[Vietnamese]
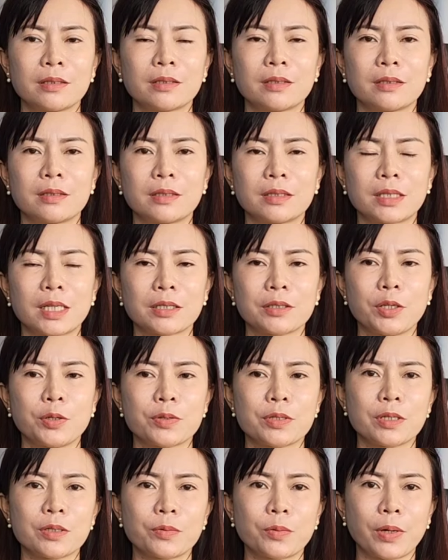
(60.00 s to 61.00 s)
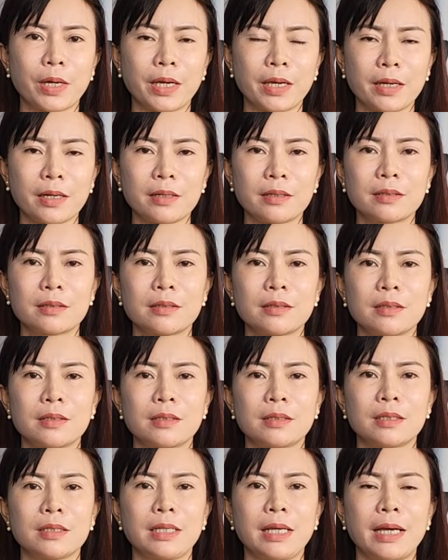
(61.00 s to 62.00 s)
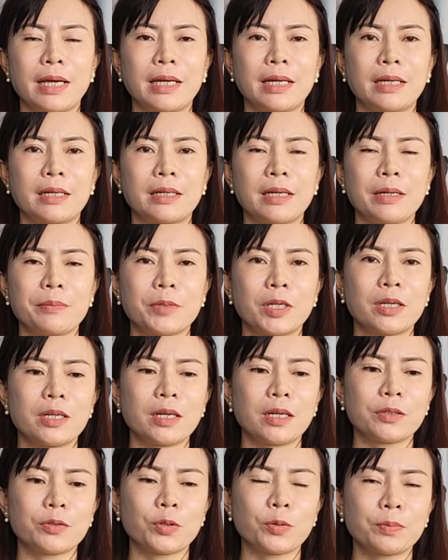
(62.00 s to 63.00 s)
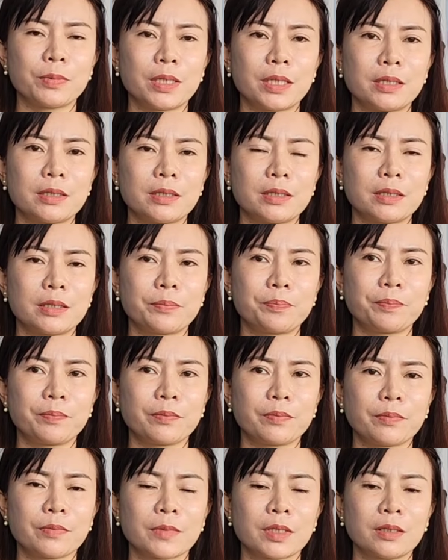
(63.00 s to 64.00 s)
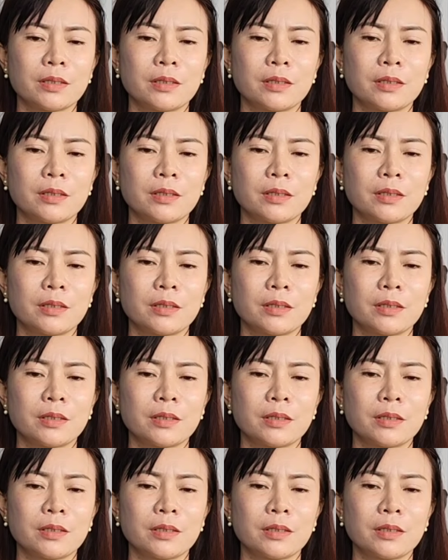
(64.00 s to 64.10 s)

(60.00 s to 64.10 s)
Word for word: thật nhiều sức khỏe và dạ, em gửi lời chúc đến um,